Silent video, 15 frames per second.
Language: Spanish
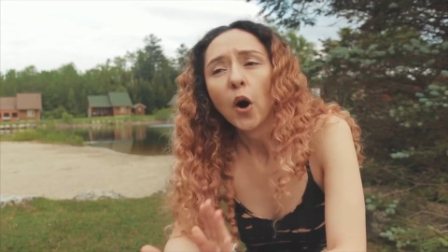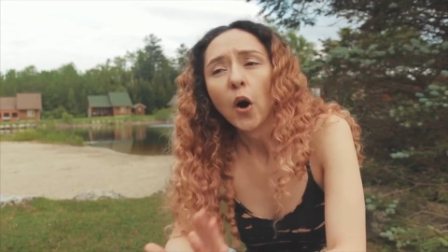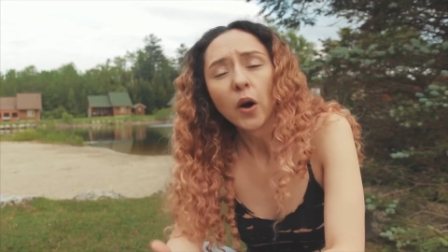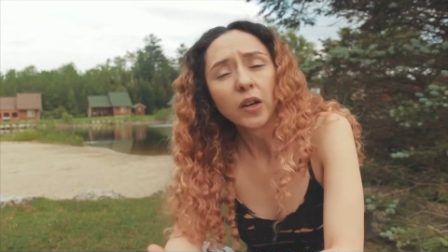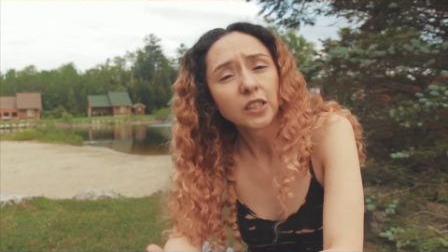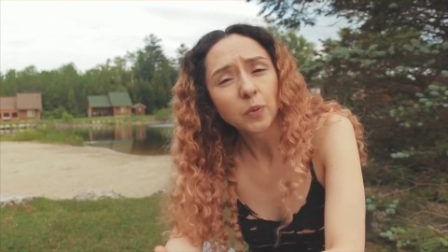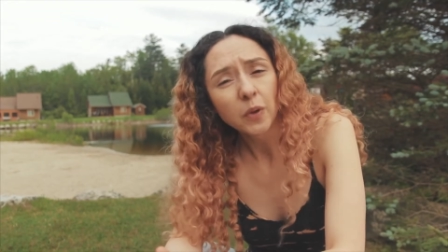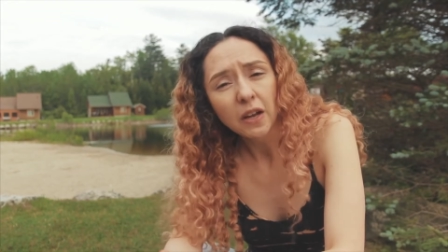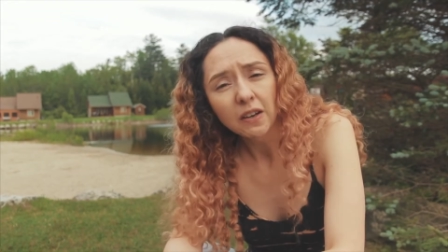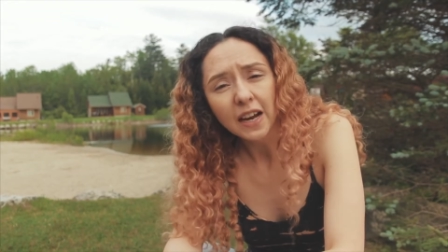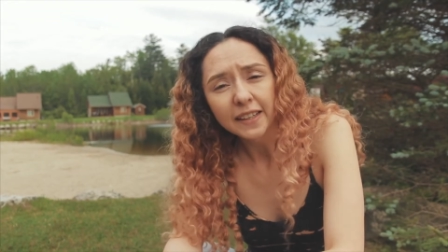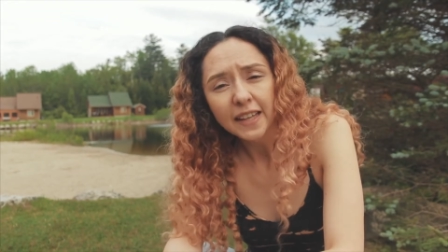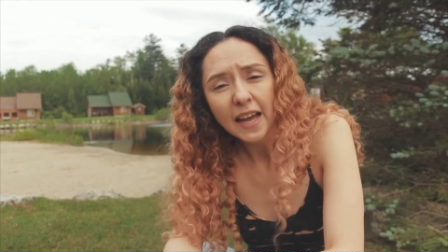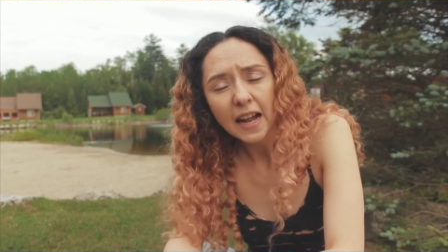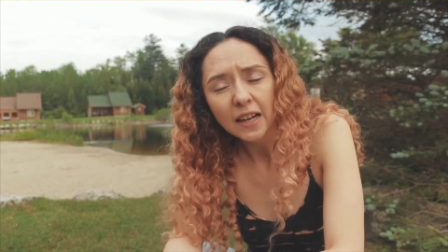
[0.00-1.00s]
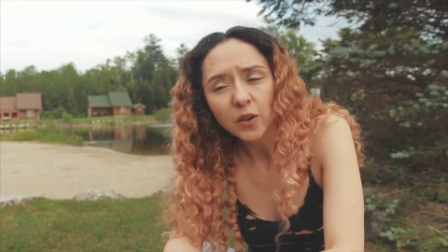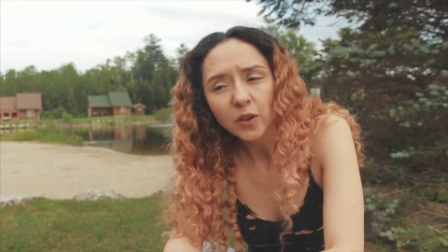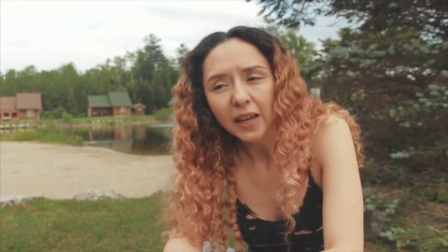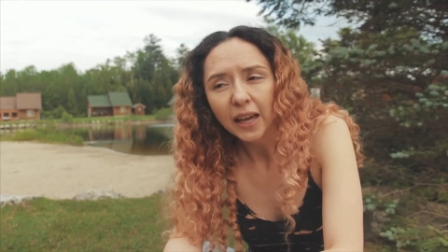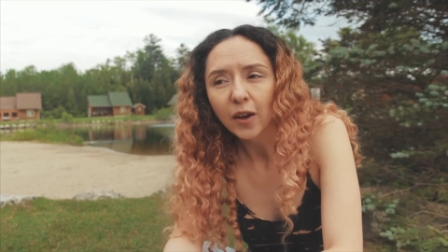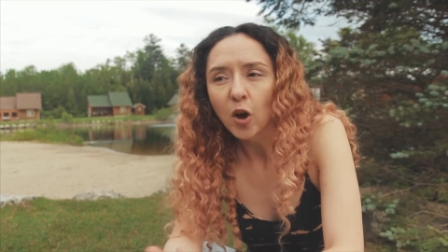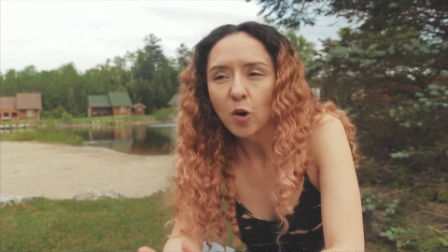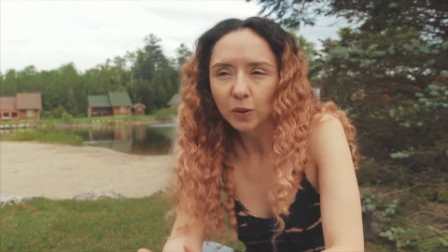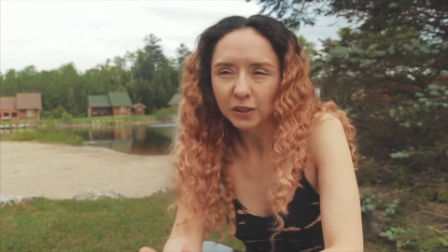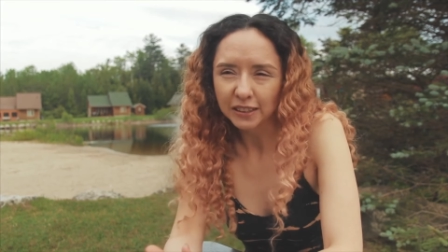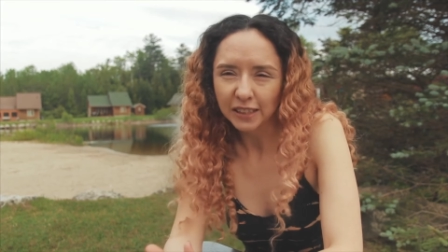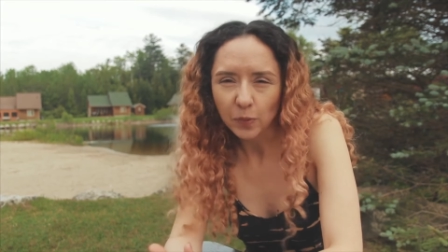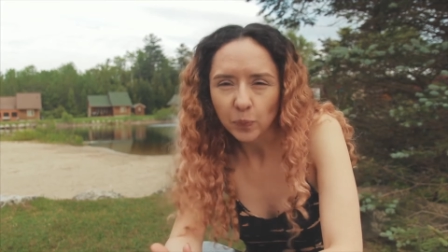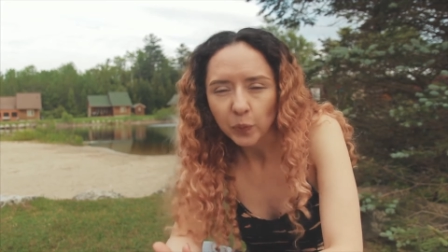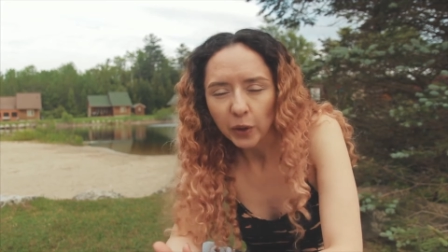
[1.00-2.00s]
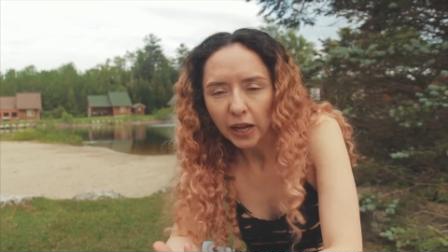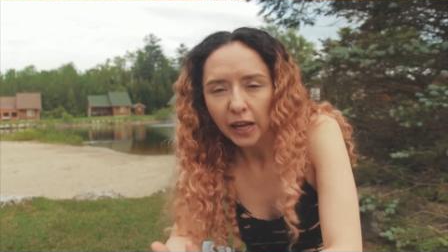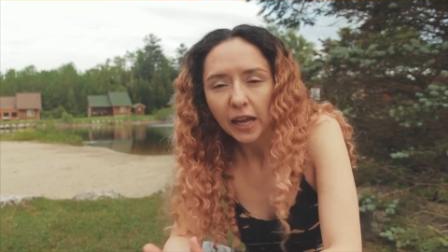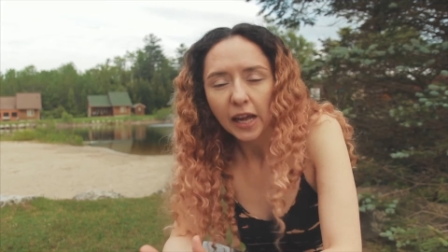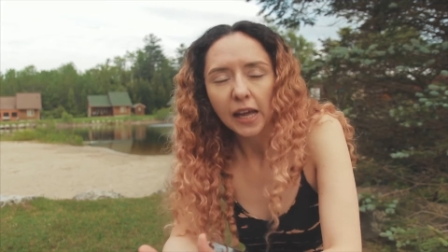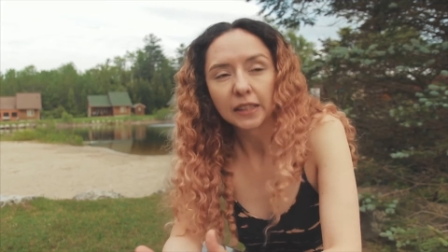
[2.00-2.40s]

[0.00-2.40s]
Hoy les voy a hablar de algo que como siempre